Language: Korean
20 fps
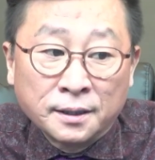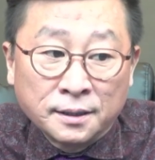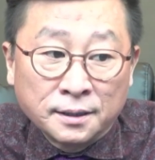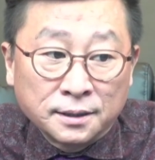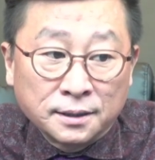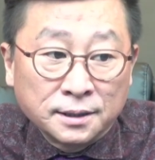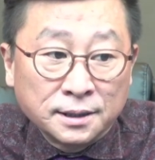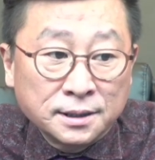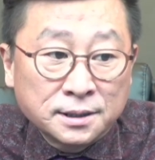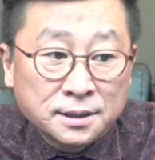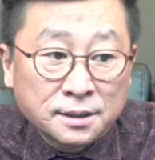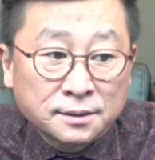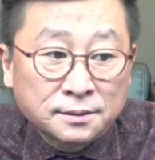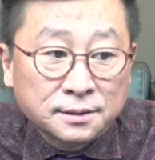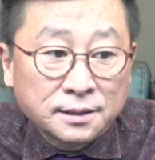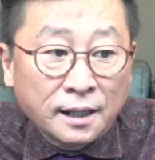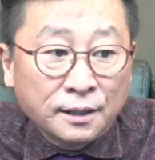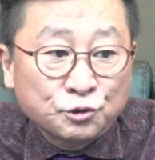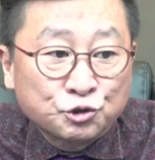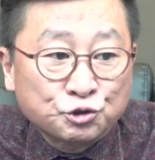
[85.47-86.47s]
이
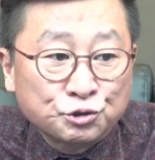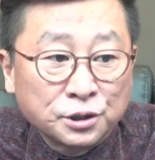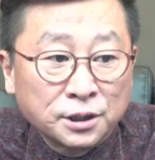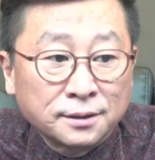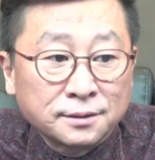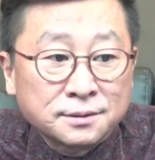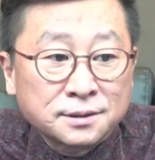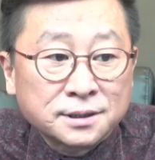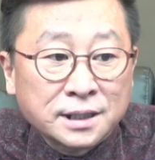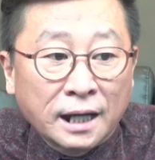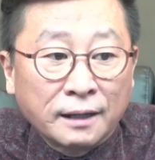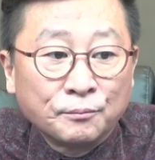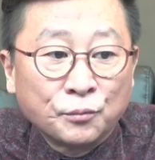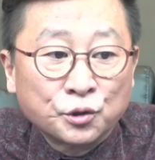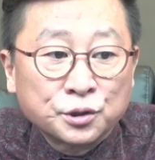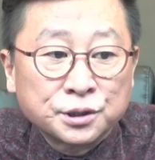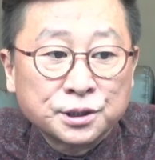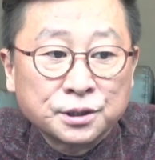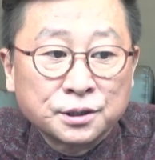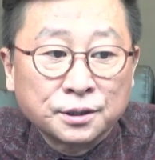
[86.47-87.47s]
식당 주인 장모
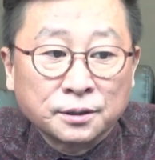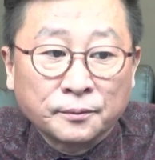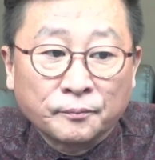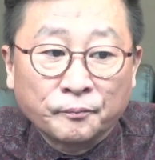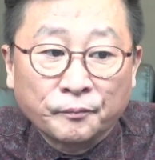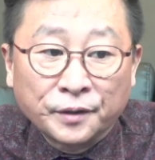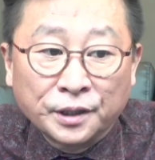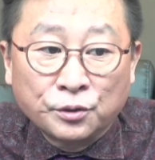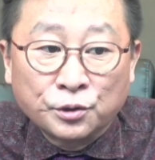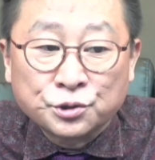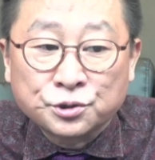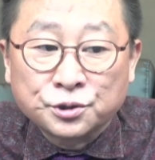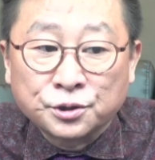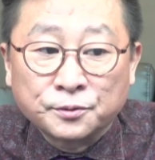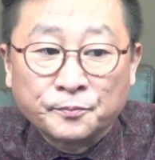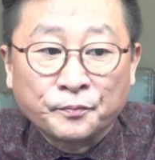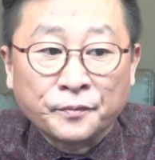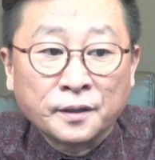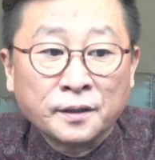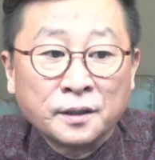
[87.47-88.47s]
씨는
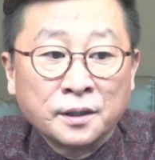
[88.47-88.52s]
이곳은